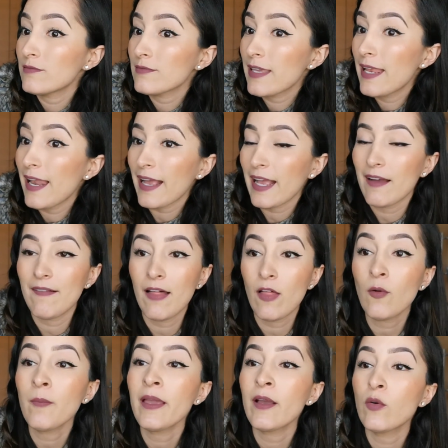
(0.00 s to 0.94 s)
el acabado
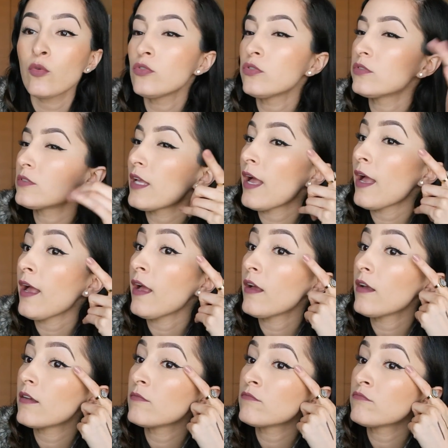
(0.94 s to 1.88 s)
me
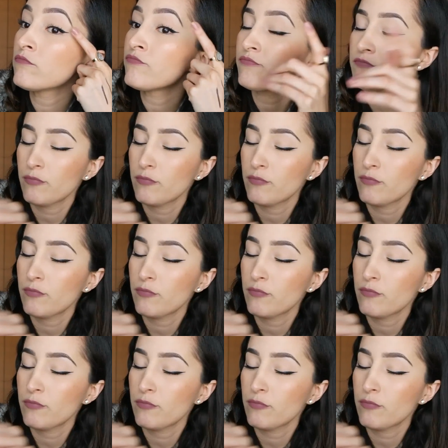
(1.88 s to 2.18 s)
gusta, mm,